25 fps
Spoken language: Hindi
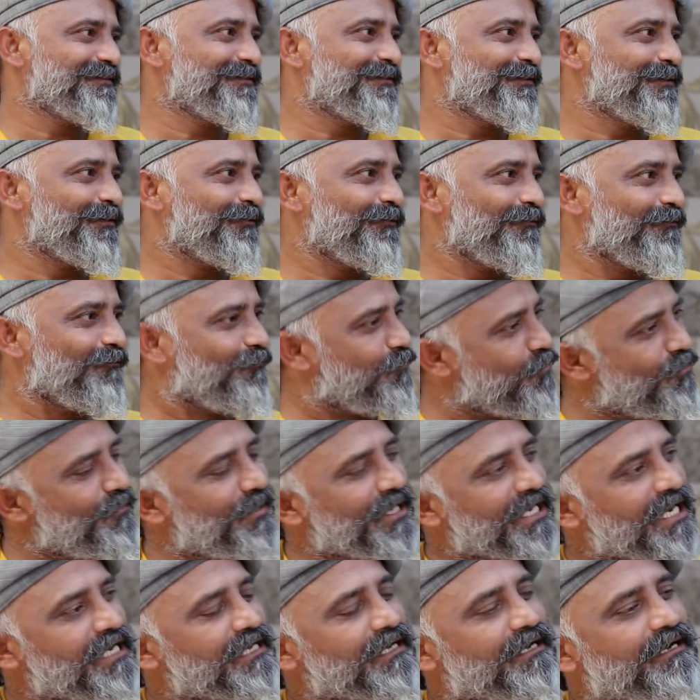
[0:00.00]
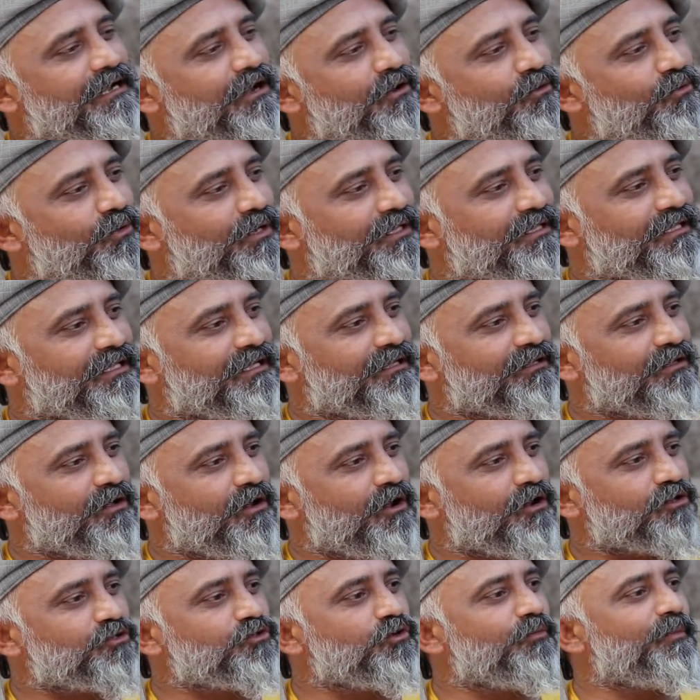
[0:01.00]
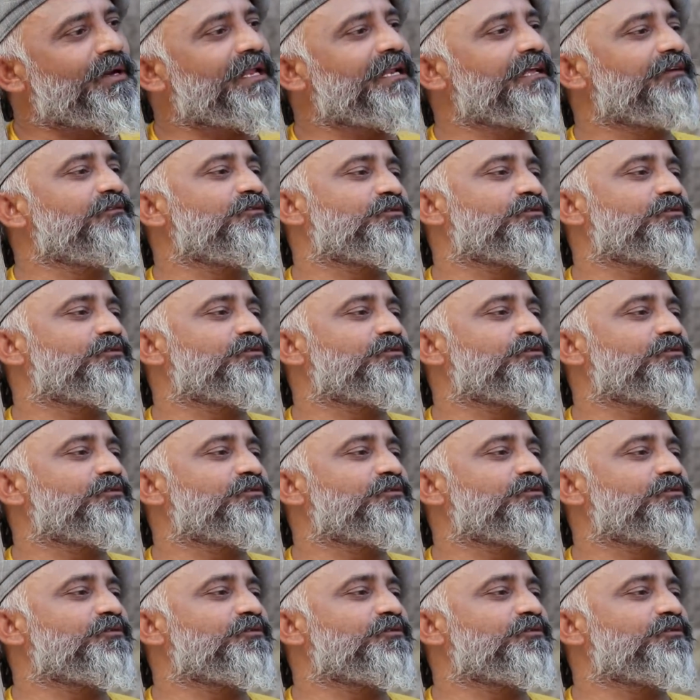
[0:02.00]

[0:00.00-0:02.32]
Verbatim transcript: जी वो मेरा रखा हुआ था और जो मैंने